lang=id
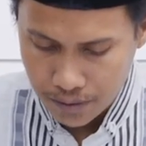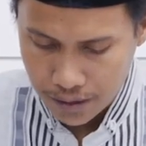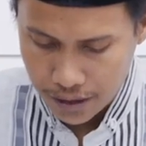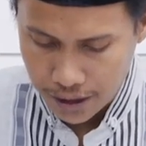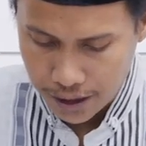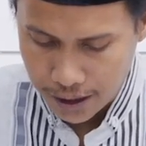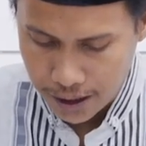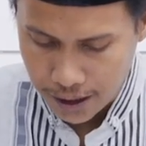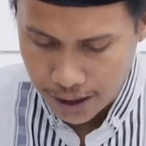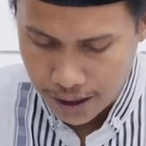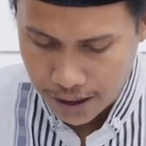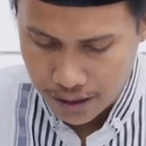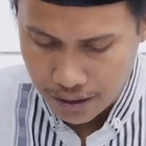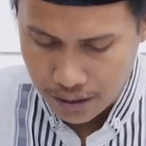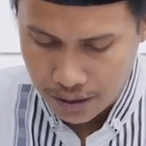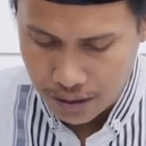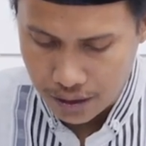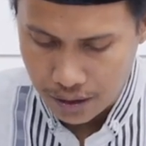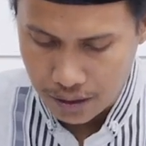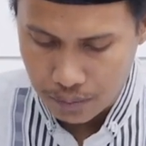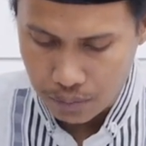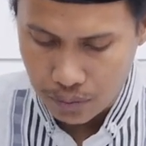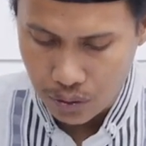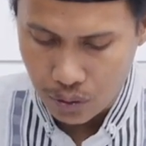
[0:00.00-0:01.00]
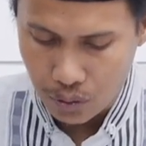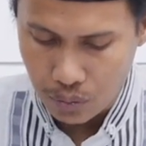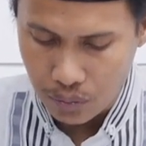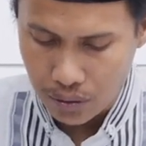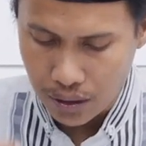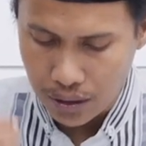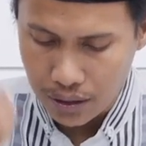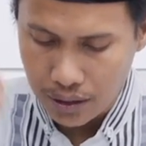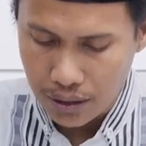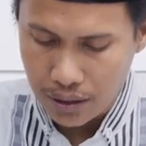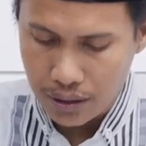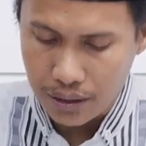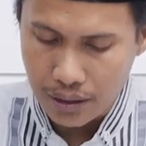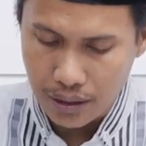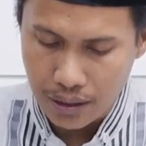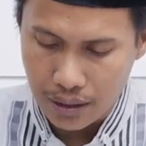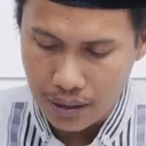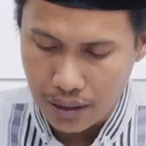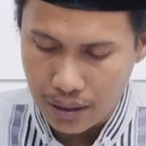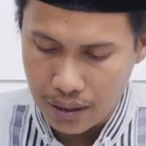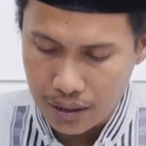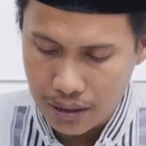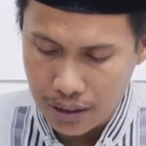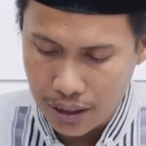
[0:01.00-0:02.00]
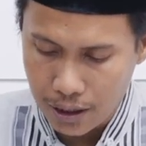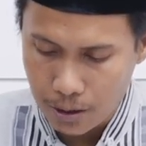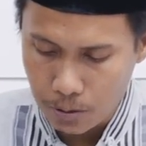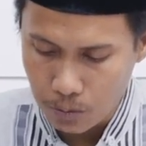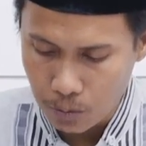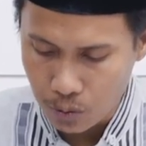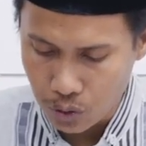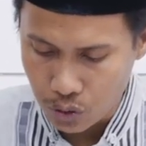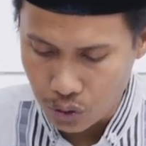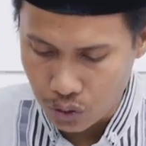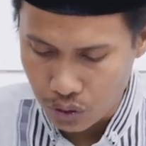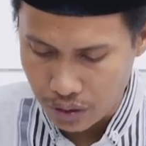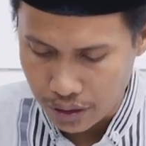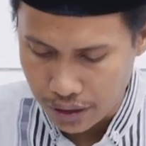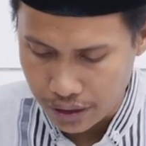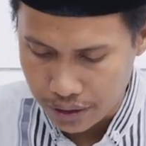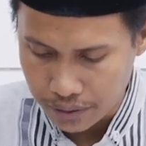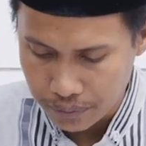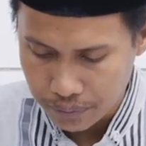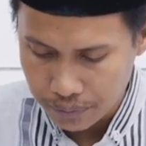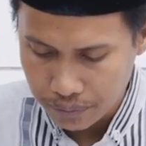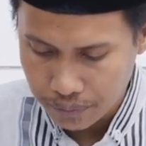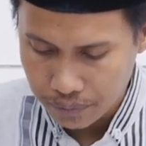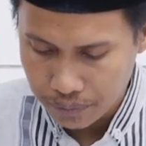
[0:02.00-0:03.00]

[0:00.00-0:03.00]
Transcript: Eh, eh, mengumandangkan azan untuk sholat.